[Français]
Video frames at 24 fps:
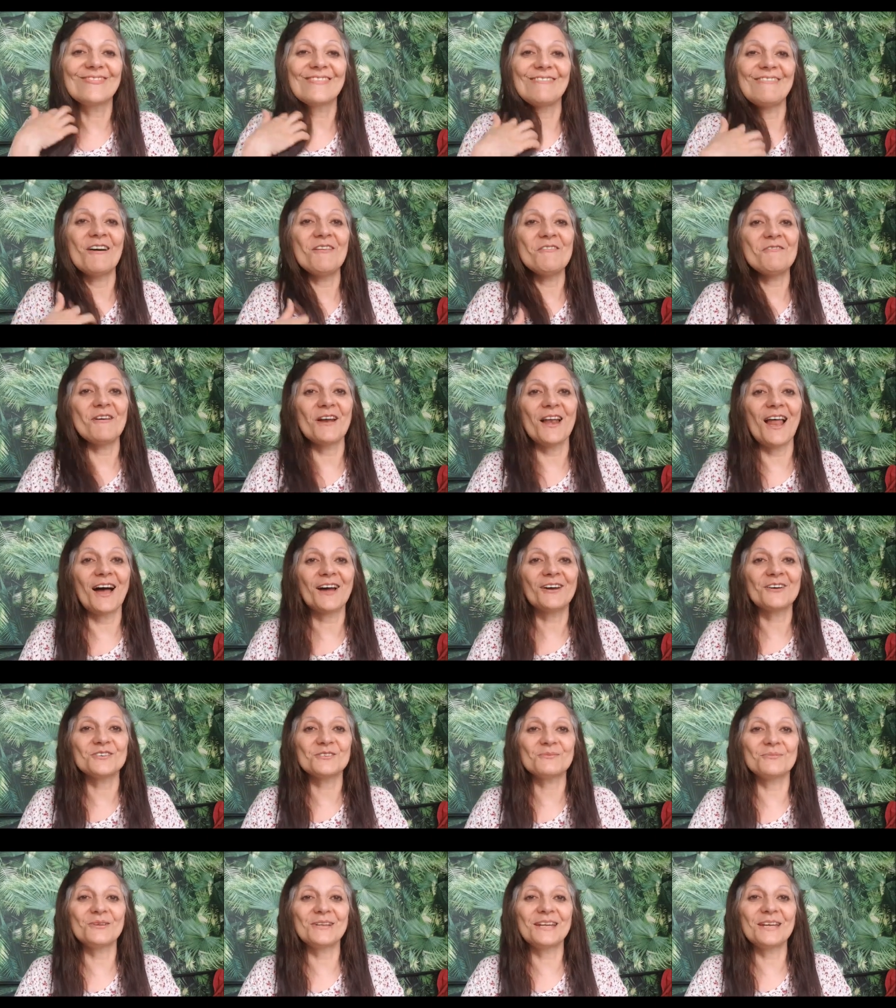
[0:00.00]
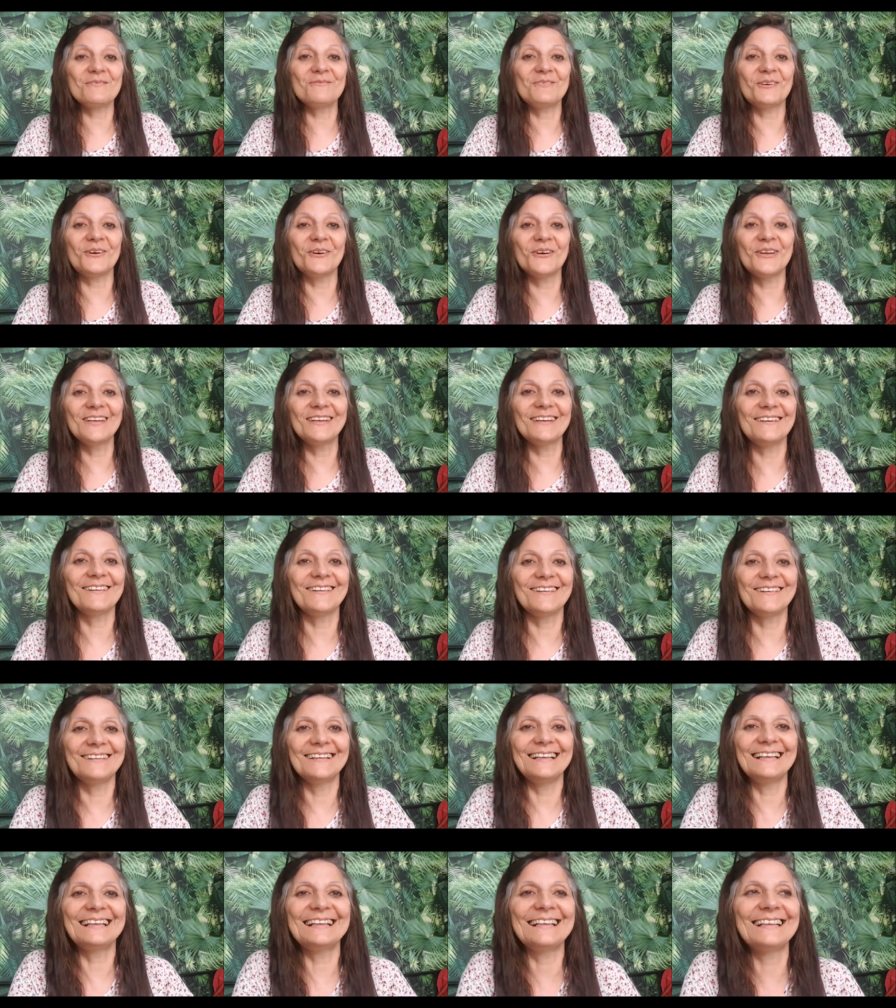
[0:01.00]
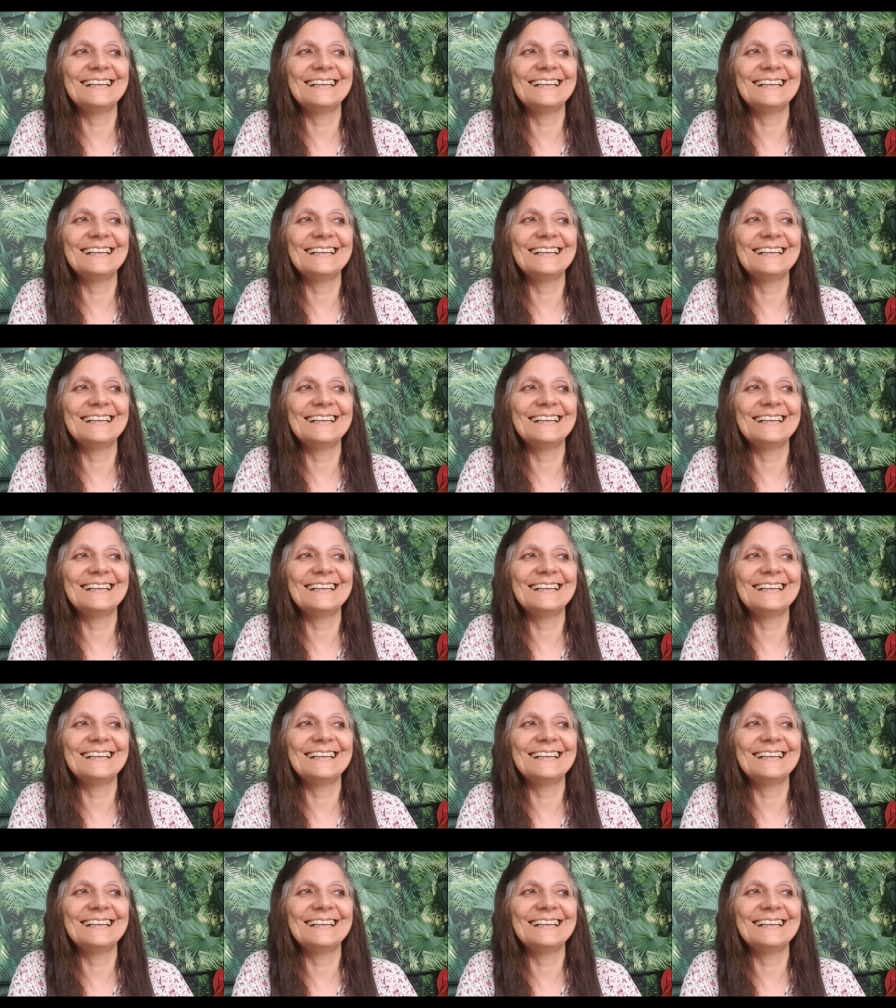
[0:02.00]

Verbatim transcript: Il va falloir que je me débrouille euh,